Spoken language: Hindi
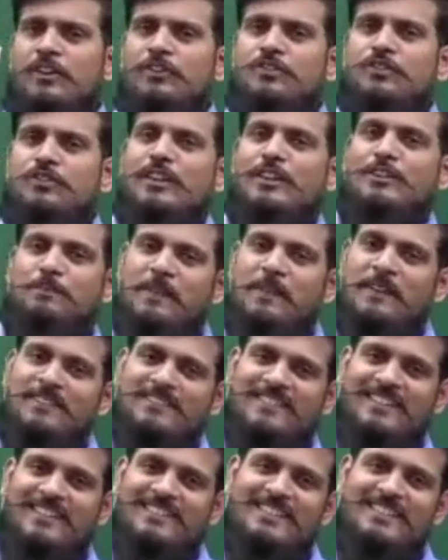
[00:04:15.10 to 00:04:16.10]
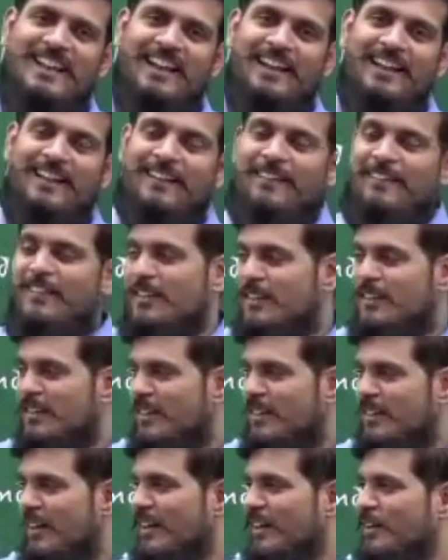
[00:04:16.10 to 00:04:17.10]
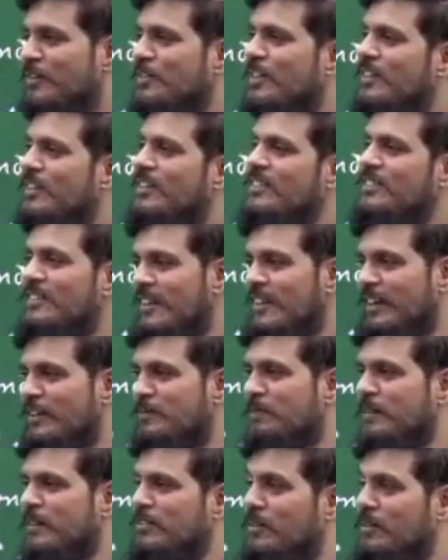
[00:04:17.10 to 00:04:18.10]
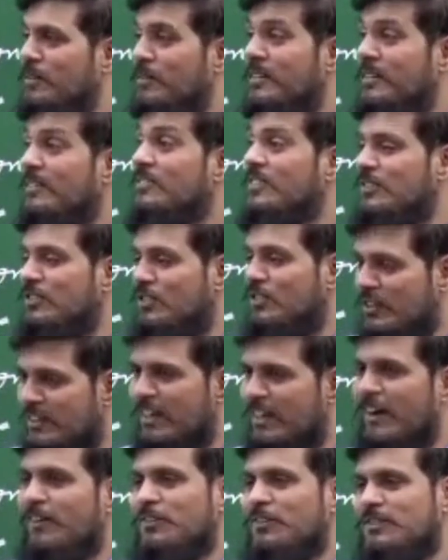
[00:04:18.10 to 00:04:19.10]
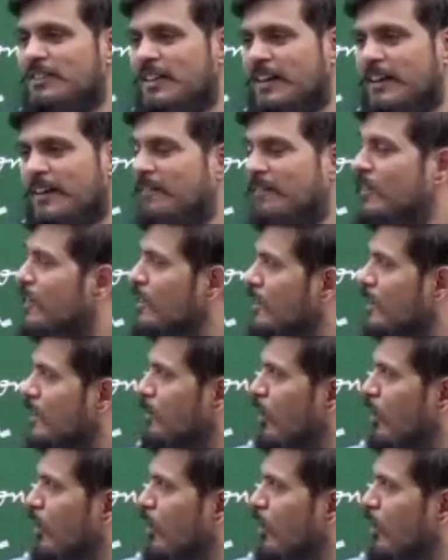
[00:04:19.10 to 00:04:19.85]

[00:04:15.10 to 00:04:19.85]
एचप्रेस देता है अरे उसे किसी ने एचप्रेस जबरदस्ती छीना होता है ये बॉन्ड